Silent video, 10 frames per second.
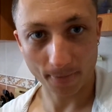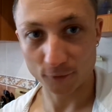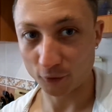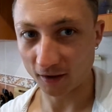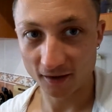
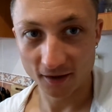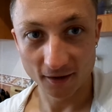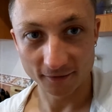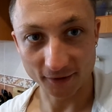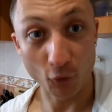Все это
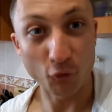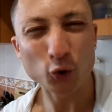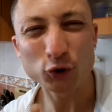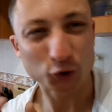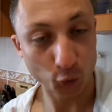в такую в
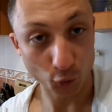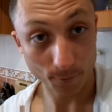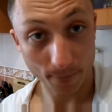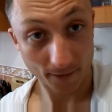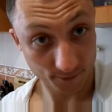густую
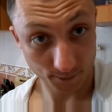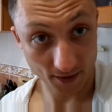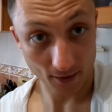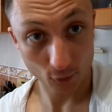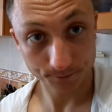сметану.